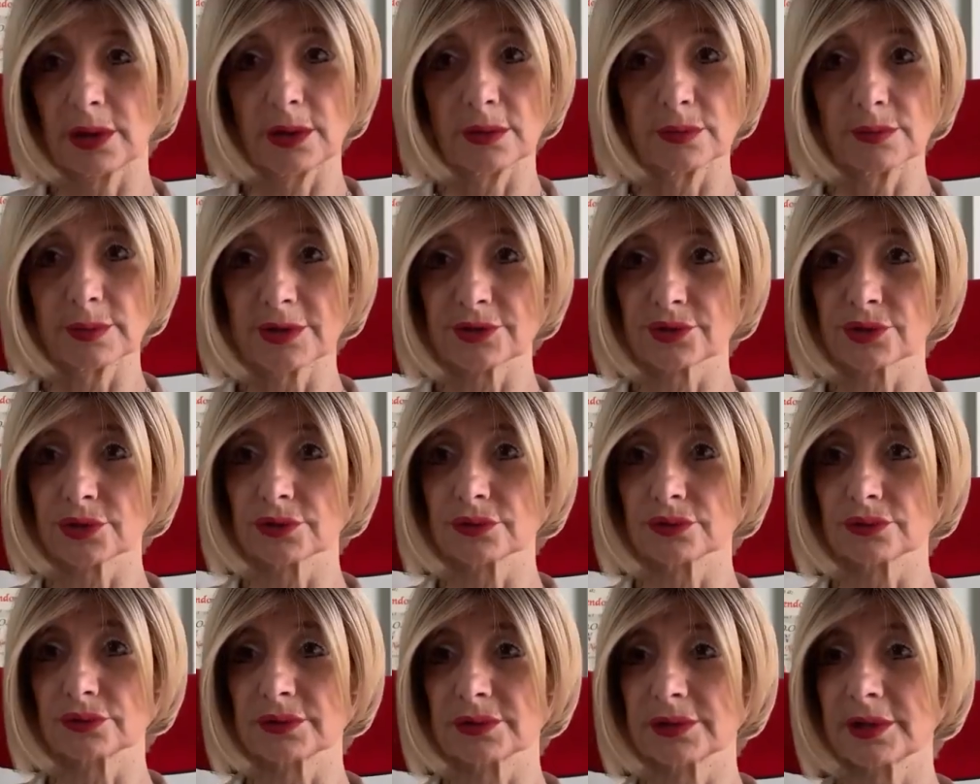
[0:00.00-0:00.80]
e un bacio
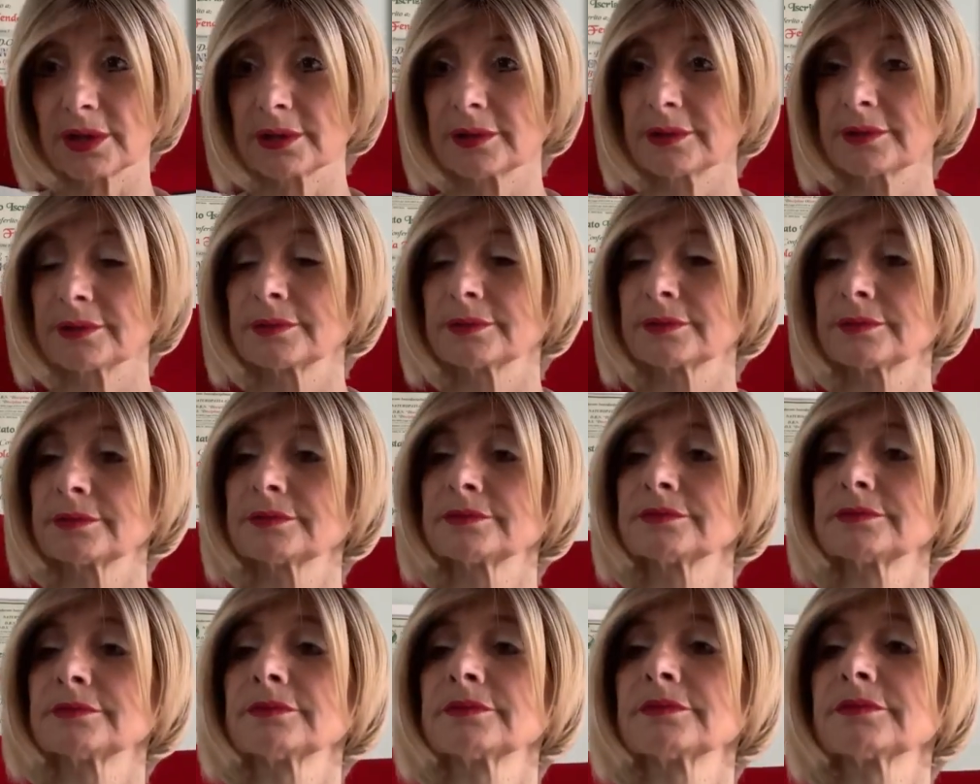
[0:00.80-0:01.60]
a
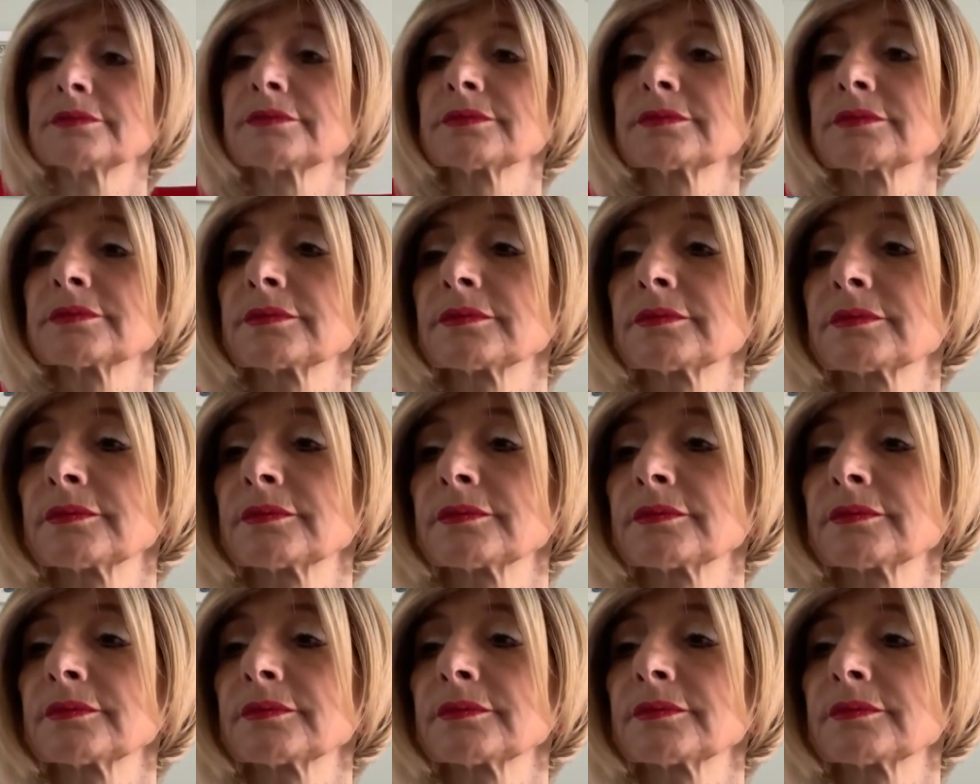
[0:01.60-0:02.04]
tutte.